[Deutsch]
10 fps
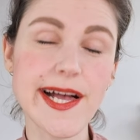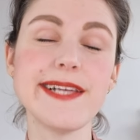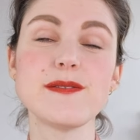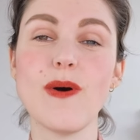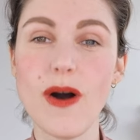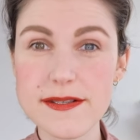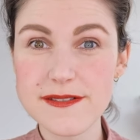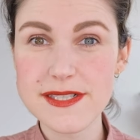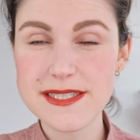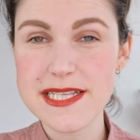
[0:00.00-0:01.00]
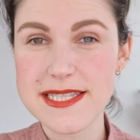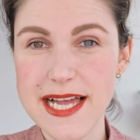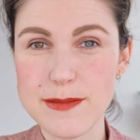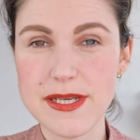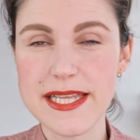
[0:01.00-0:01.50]
Also, Ordnung ist das
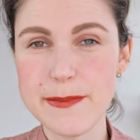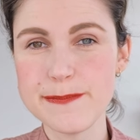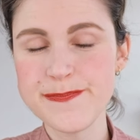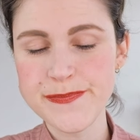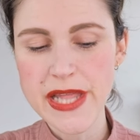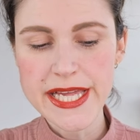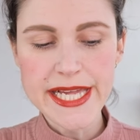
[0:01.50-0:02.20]
halbe Leben.